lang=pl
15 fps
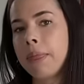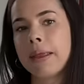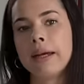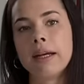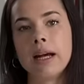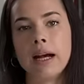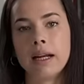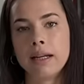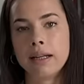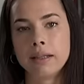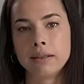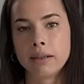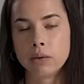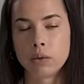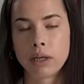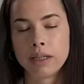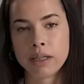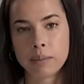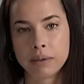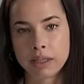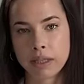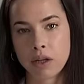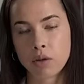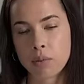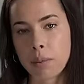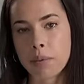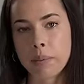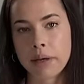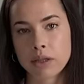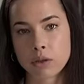e, ale naturalnych materiałów
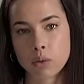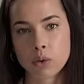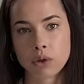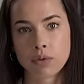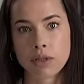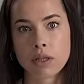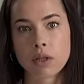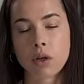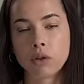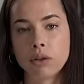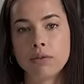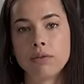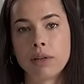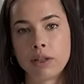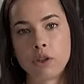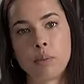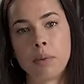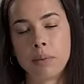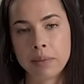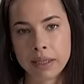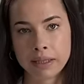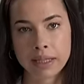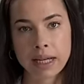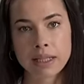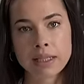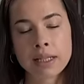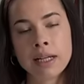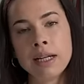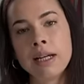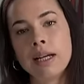mamy bardzo dużo, więc o tym warto
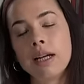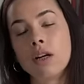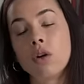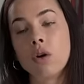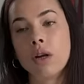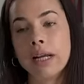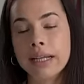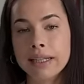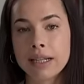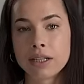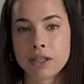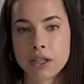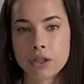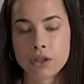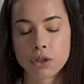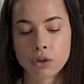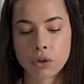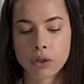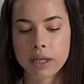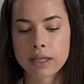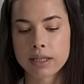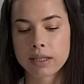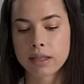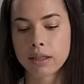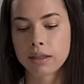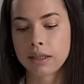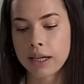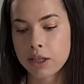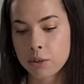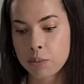pamiętać. E, kolejna rzecz to jest
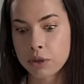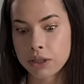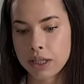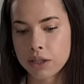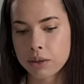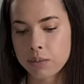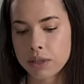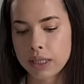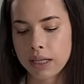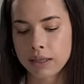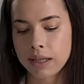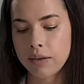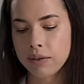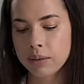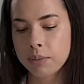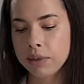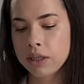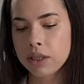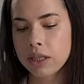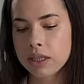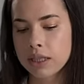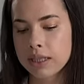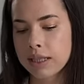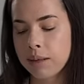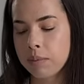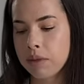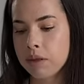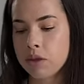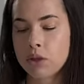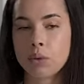też przy naszym ciele, nawet bliżej
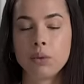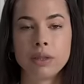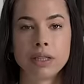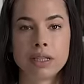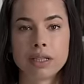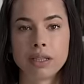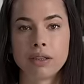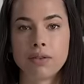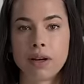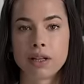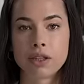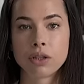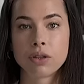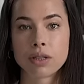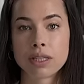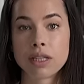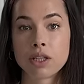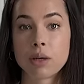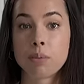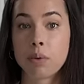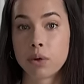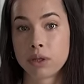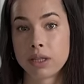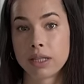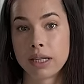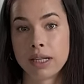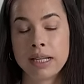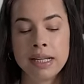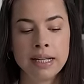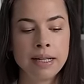czasami, szczególnie naszej twarzy, to jest nasza
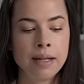pościel.